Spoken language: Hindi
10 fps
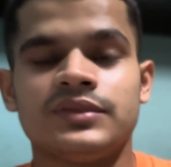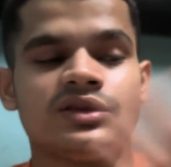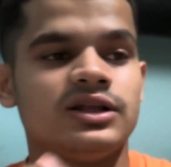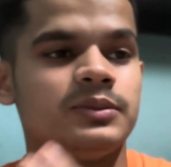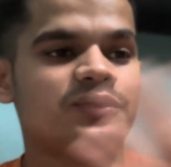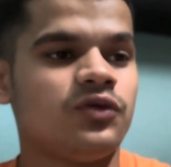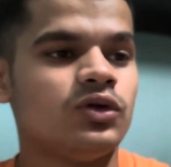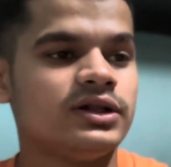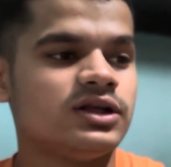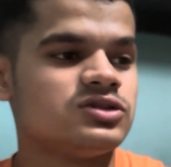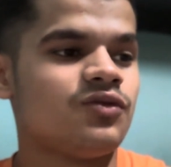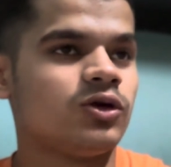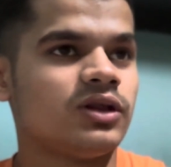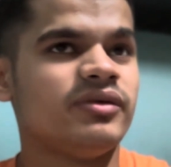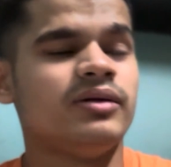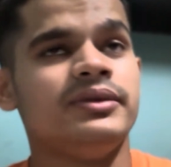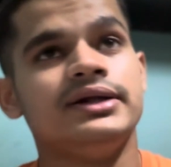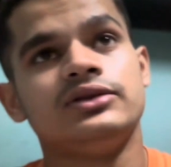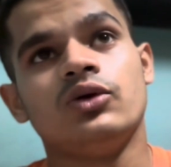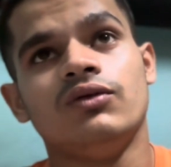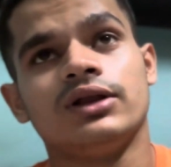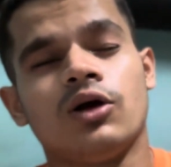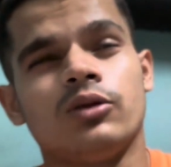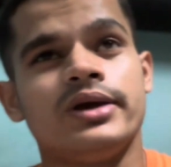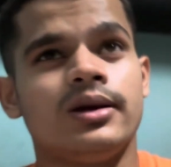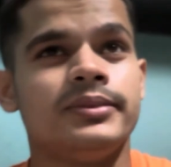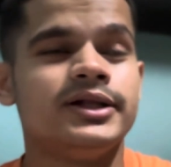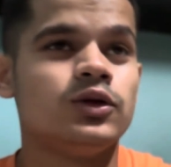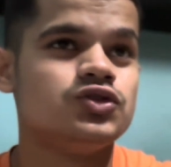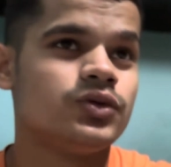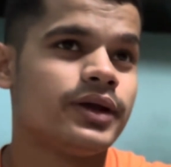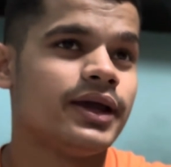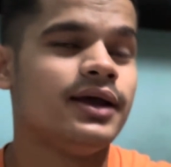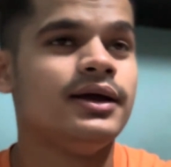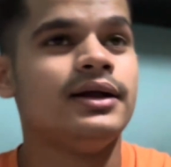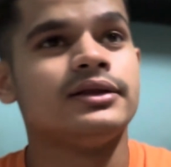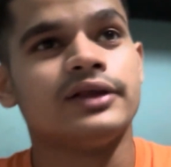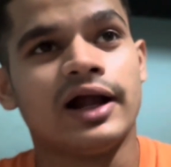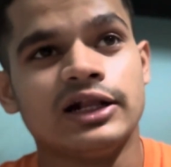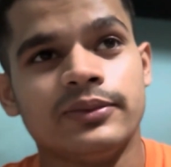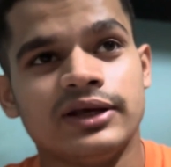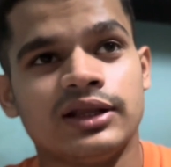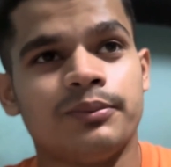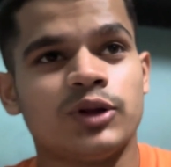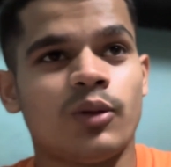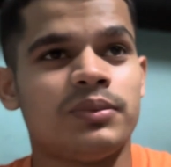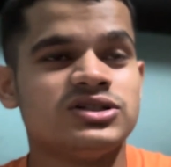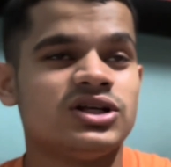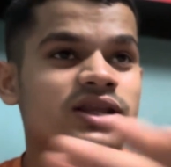देन अपना फोर लीटर से बॉटल भी कम्प्लीट टू वर्कआउट भी कम्प्लीट हो चुके हैं डाइट भी एकदम प्रॉपर चल